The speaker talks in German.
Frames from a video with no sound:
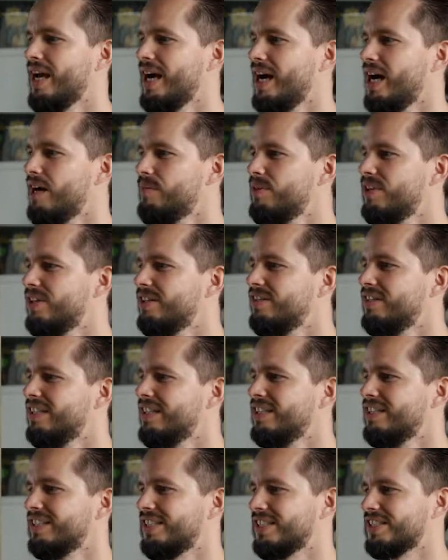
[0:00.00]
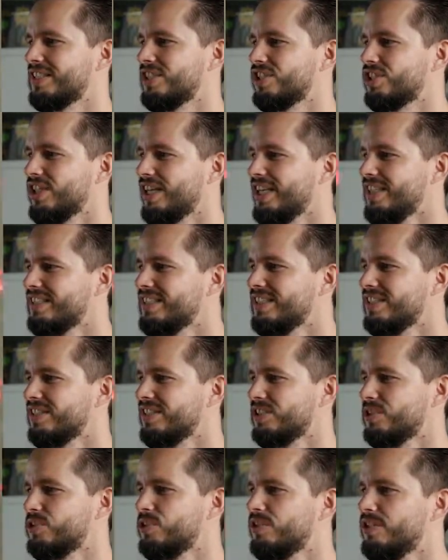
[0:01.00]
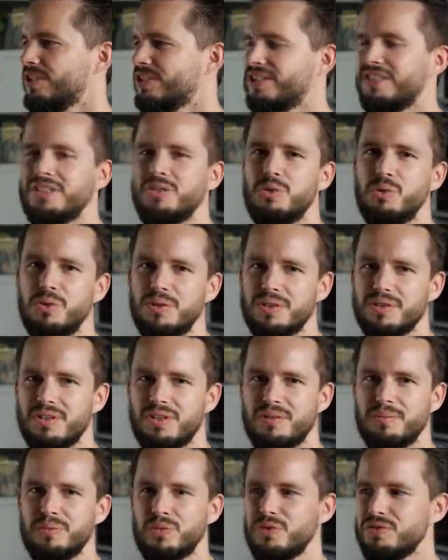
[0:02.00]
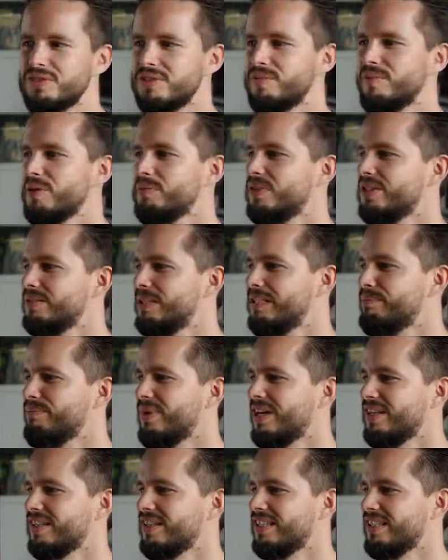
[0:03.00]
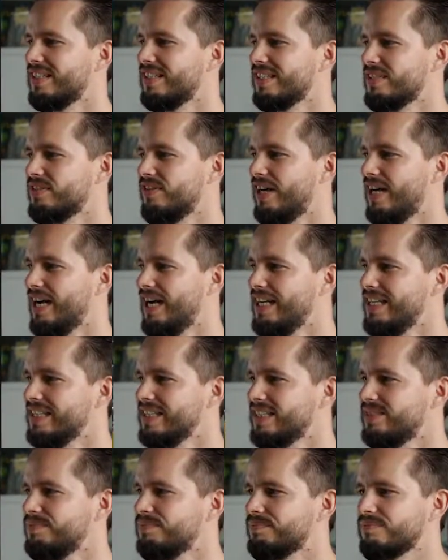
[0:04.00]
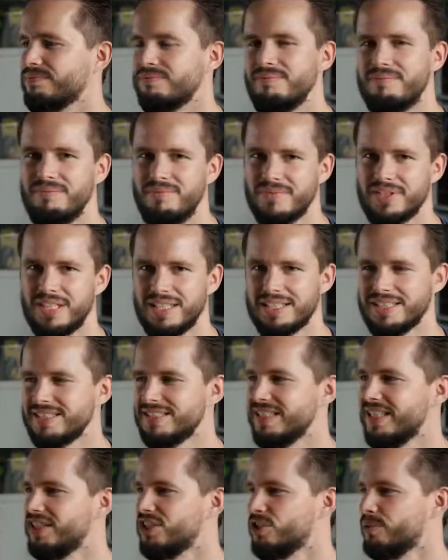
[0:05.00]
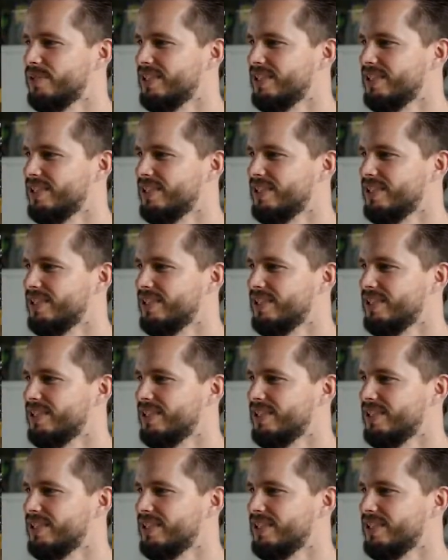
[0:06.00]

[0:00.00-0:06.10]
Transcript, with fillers: Aber das Entscheidende sind natürlich die coolen neuen Moves, die man mit ihm machen kann. Das Vereisen, das ist seine